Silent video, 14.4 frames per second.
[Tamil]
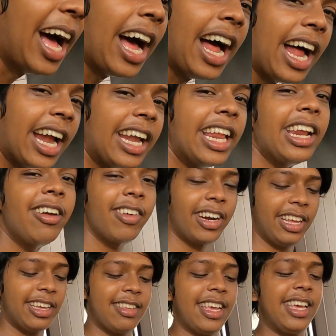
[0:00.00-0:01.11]
நான்
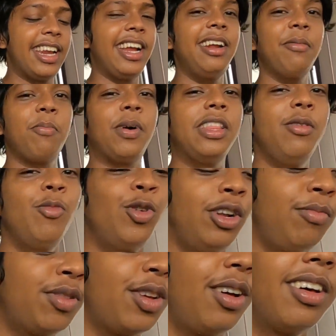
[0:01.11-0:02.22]
நிறைவடைக்க செய்கிறேன் பதிமூணு
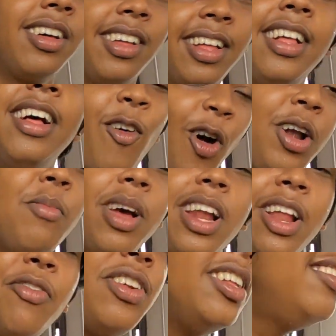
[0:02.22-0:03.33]
நிமிஷம் ஒன்றுமே இல்லை